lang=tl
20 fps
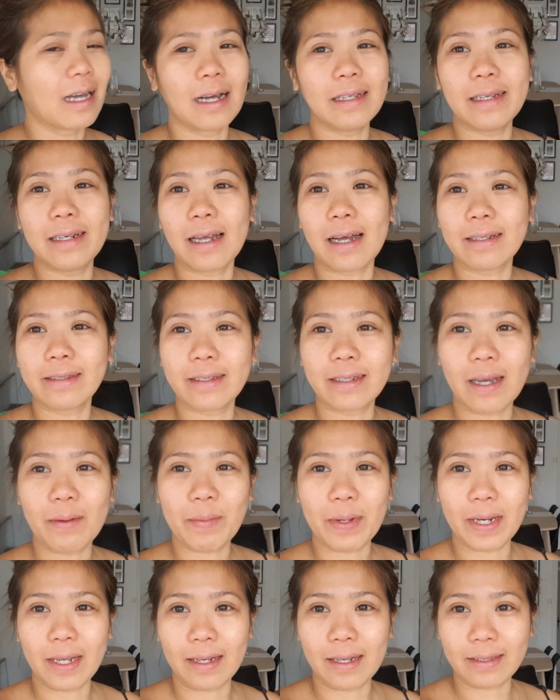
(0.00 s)
Tanghali na kasi
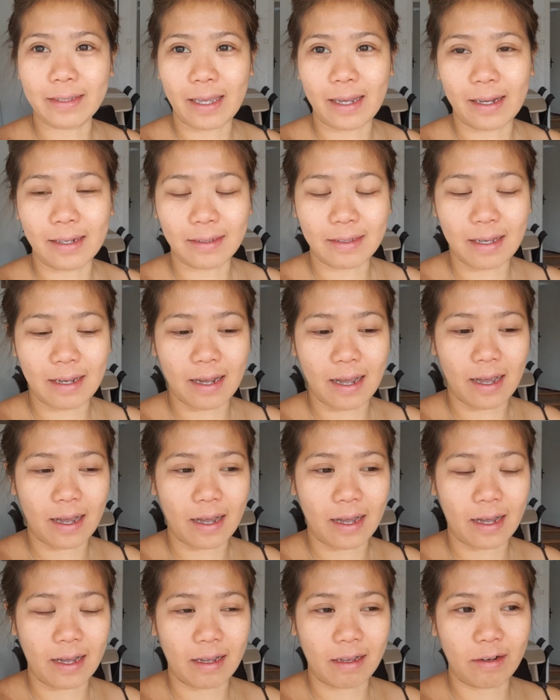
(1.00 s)
kami nagising kasi
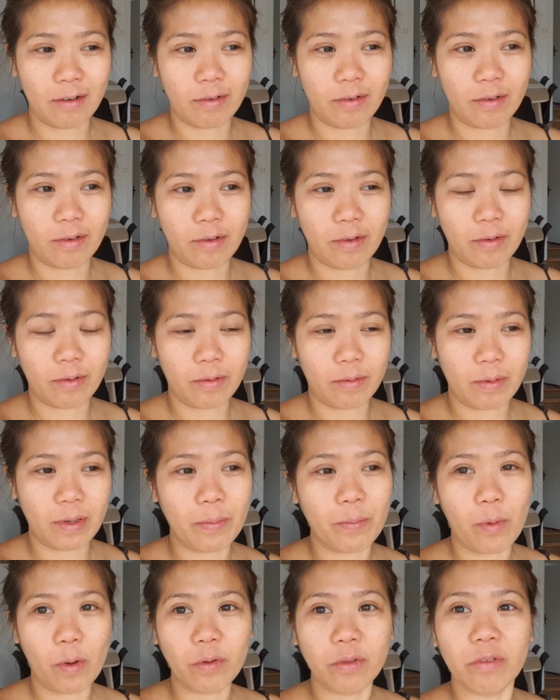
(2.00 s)
nga, ano,
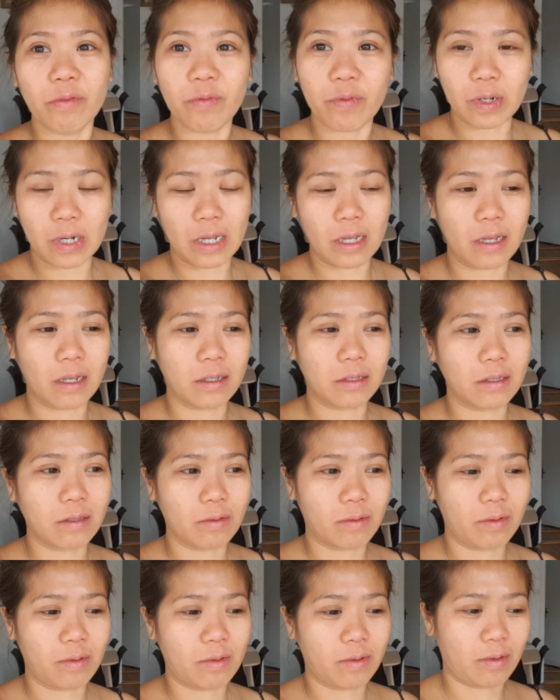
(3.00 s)
we both free.
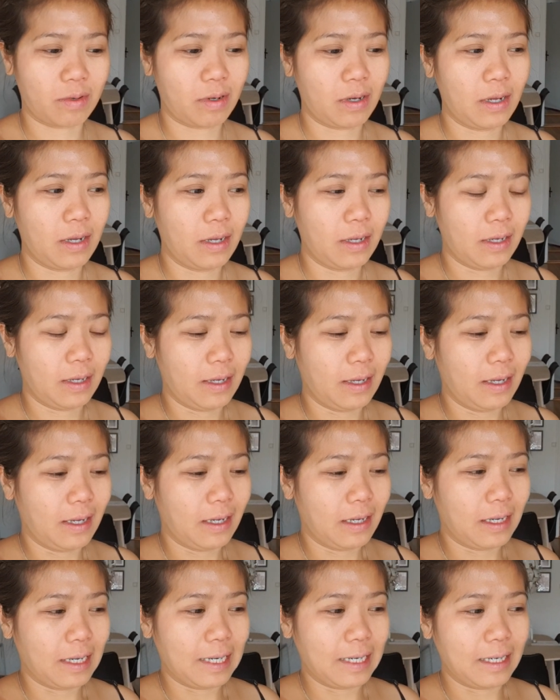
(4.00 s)
So,
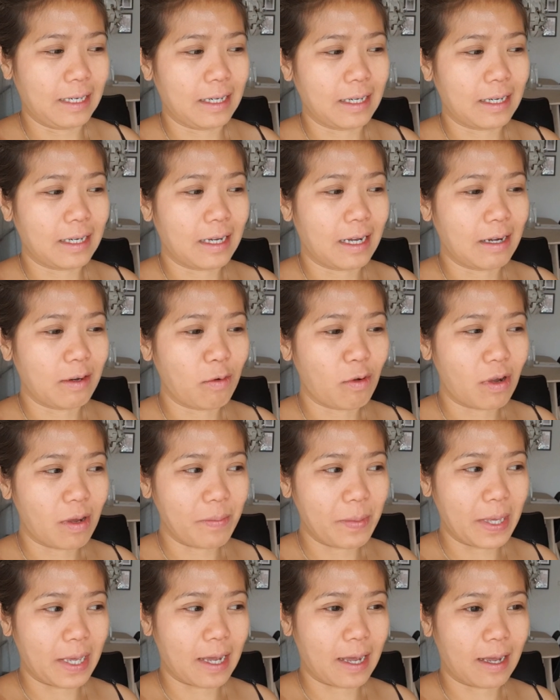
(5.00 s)
nag, ano
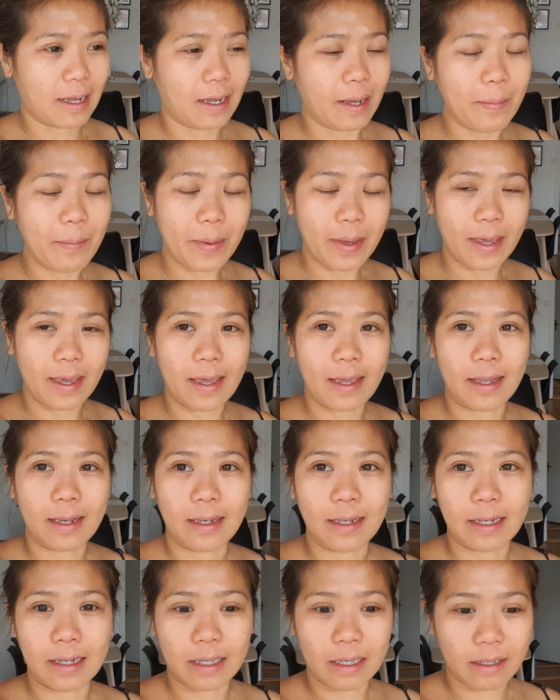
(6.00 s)
kami kagabi,
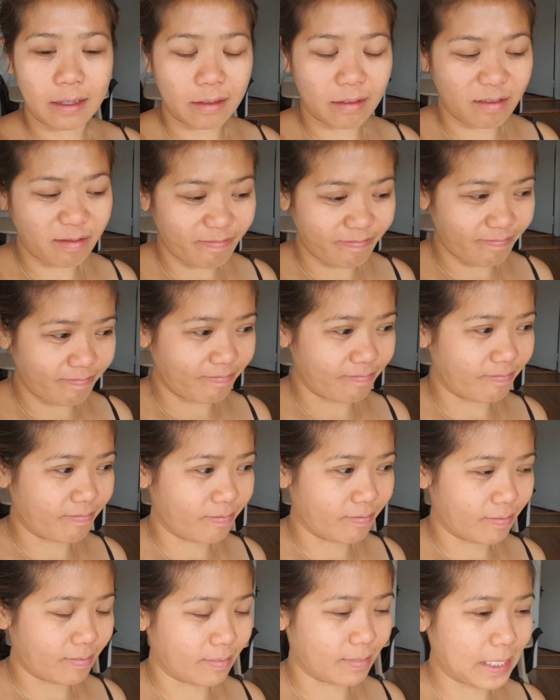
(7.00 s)
nag,
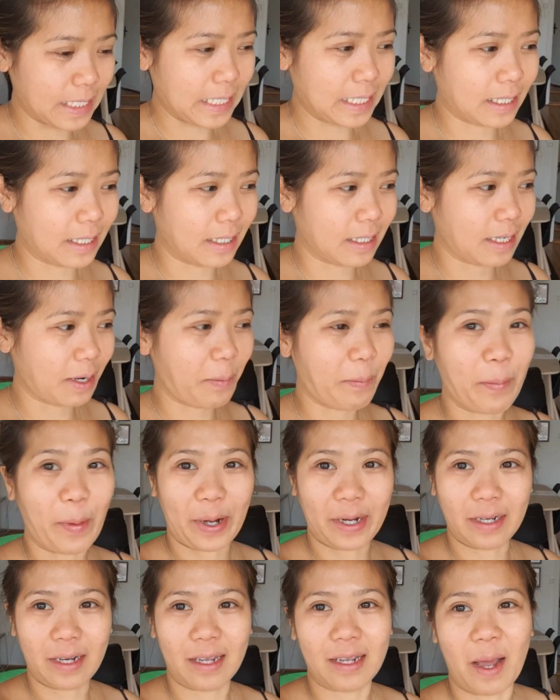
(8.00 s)
nag-party